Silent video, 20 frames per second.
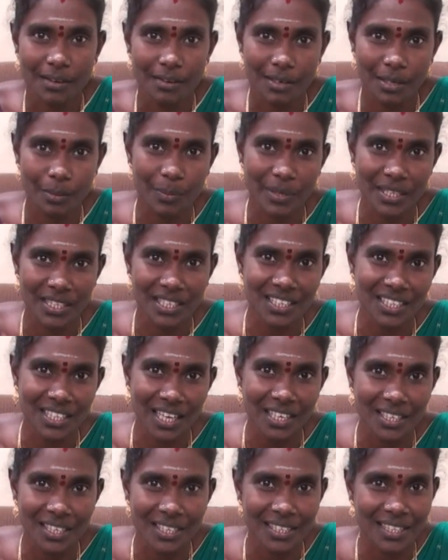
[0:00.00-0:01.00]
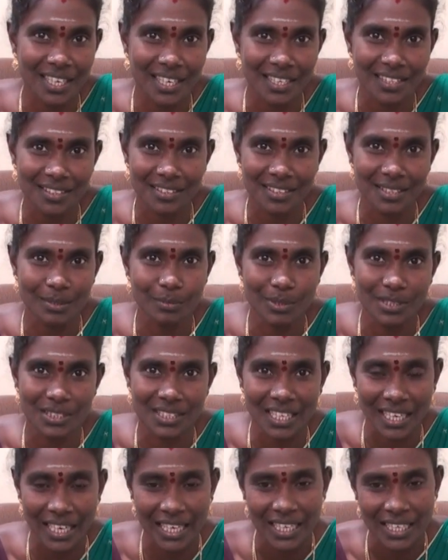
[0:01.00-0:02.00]
அவர்கள் பதினைந்து ஆண்டுகளுக்கான திட்டம்
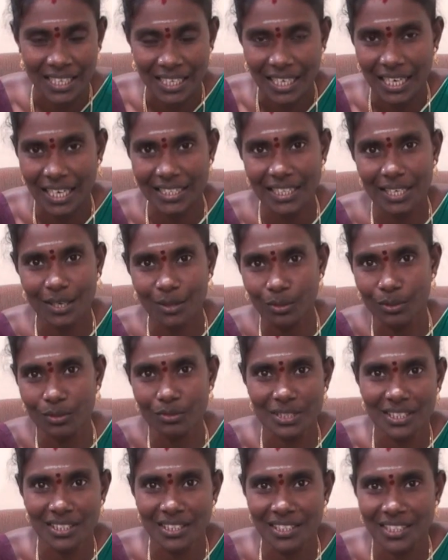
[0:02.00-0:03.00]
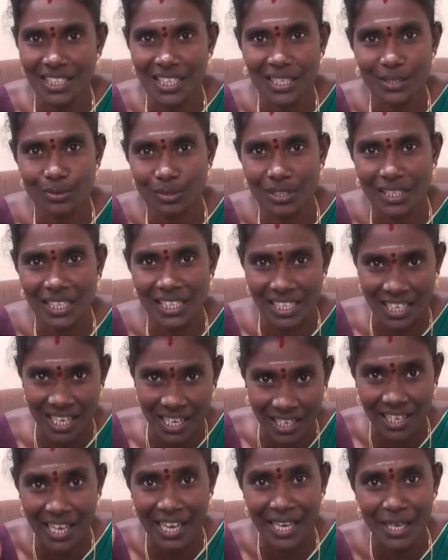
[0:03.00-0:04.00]
வச்சுருக்காங்க ஐயாவுக்கு ஒரு விஷயத்தை இந்த நேரம் சொல்லிக்கிறேன்
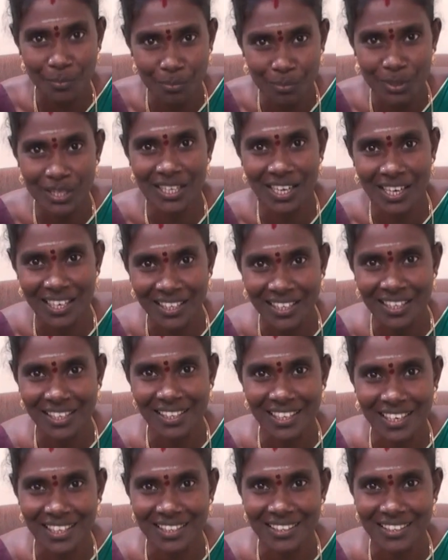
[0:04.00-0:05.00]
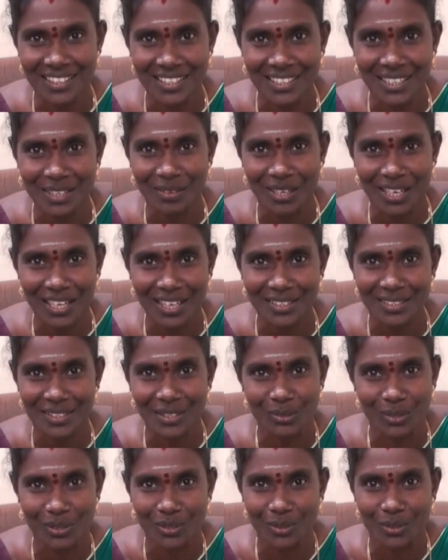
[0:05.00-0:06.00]
நாங்கள் ஐம்பது ஆண்டுகளுக்கான திட்டத்தை வரையறை
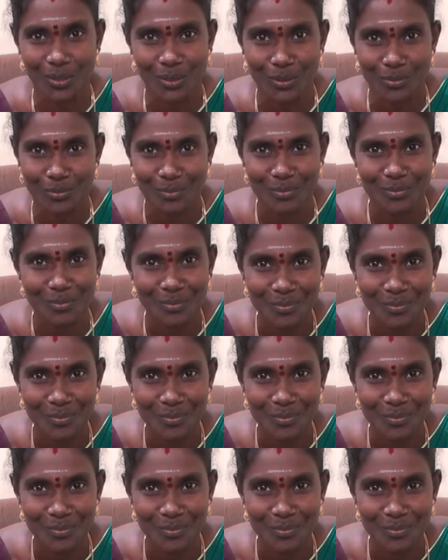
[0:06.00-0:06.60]
செய்து வைத்திருக்கிறோம்